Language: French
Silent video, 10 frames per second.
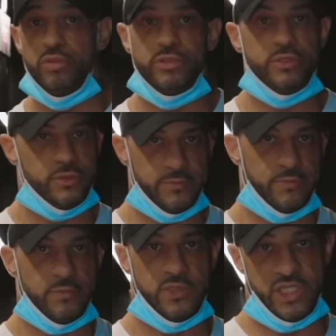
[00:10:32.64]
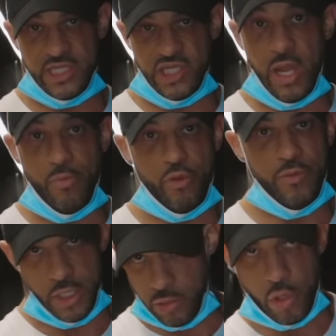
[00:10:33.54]
le buste, j'exagère un peu,
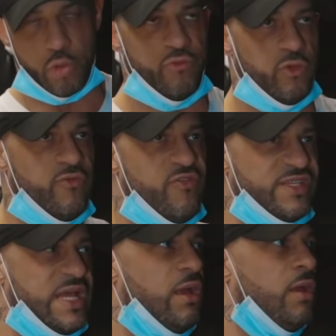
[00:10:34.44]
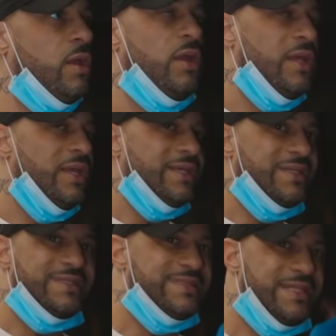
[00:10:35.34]
mais quoi qu'on en voit faire ça,
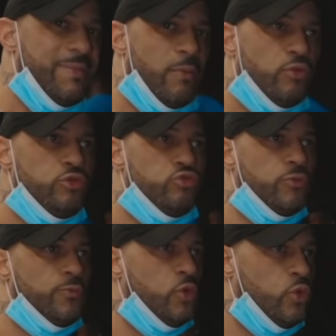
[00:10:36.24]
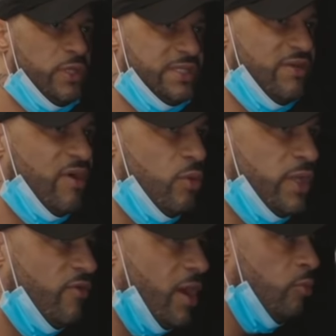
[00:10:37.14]
c'est pas bon du tout. Donc on essaie
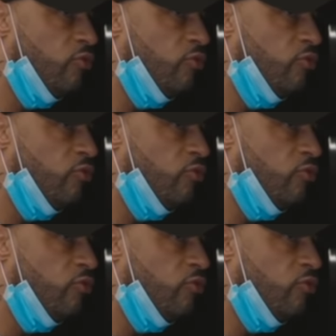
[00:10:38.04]
vraiment d'avoir un